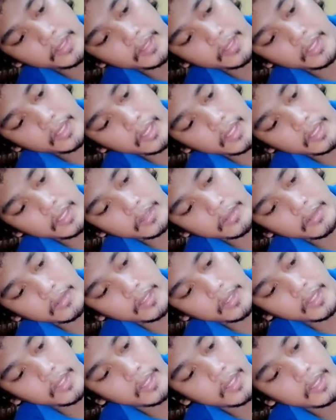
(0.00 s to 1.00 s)

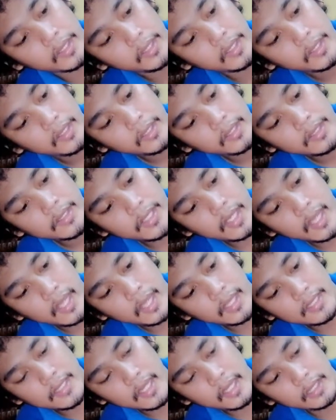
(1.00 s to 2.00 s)
indicator, tsaka
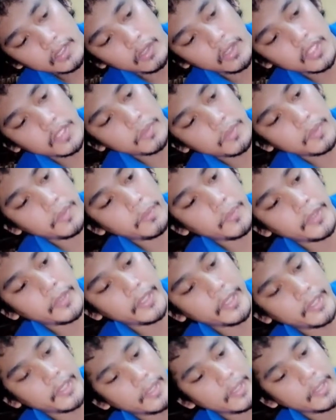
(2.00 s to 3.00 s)
isang USB port.